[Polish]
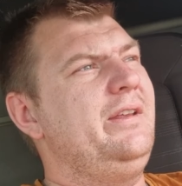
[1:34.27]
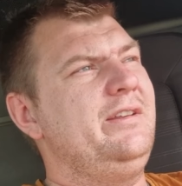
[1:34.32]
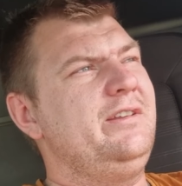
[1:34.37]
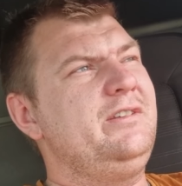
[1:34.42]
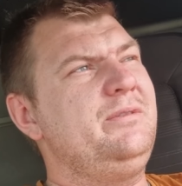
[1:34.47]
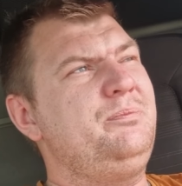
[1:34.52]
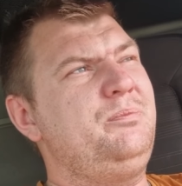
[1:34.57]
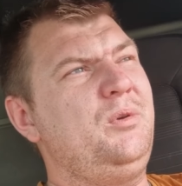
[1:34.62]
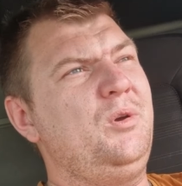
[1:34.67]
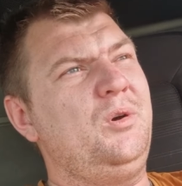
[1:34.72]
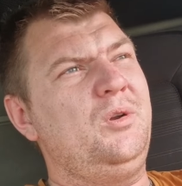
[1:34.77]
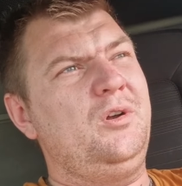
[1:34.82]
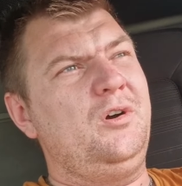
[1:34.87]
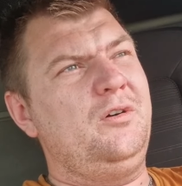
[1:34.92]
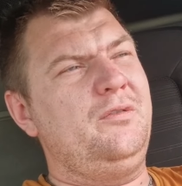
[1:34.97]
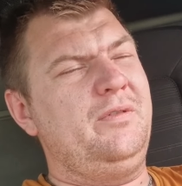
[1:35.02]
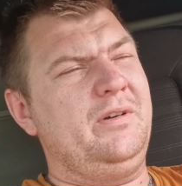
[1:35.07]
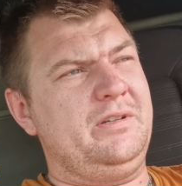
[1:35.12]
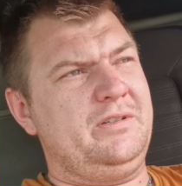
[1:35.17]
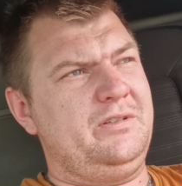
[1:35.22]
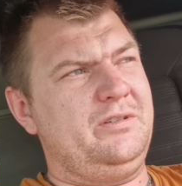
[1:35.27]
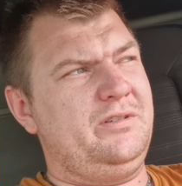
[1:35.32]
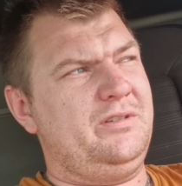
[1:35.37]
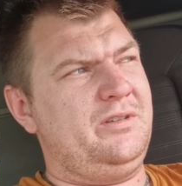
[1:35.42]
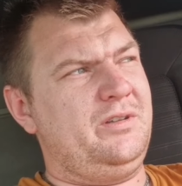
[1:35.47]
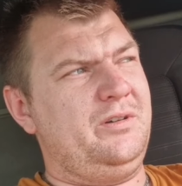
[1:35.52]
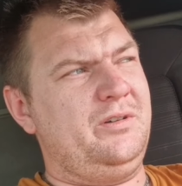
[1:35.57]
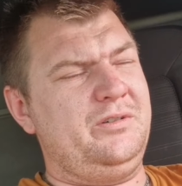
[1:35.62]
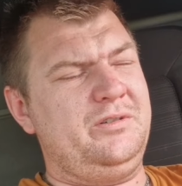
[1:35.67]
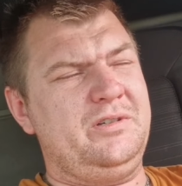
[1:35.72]
zbiorowa czy
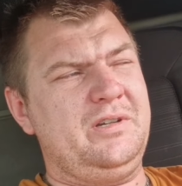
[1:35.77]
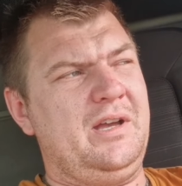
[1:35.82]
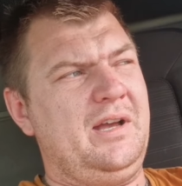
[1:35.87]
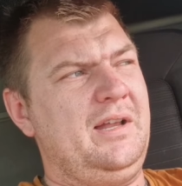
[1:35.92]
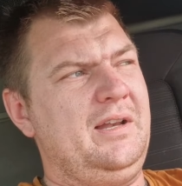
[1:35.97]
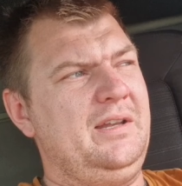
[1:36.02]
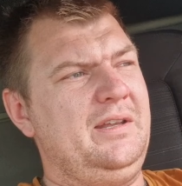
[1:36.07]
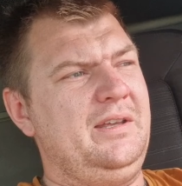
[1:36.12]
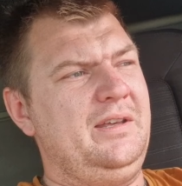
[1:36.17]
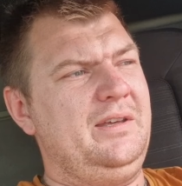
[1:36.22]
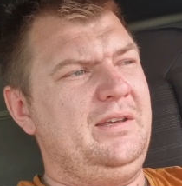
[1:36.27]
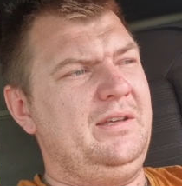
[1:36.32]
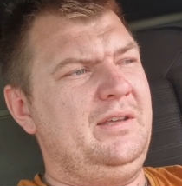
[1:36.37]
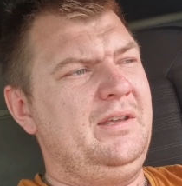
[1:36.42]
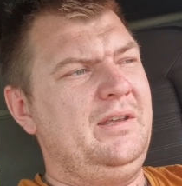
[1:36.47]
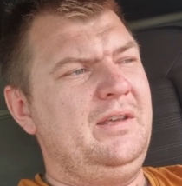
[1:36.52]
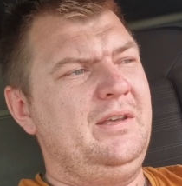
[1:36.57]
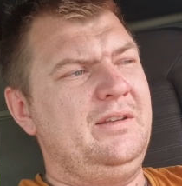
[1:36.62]
coś, ale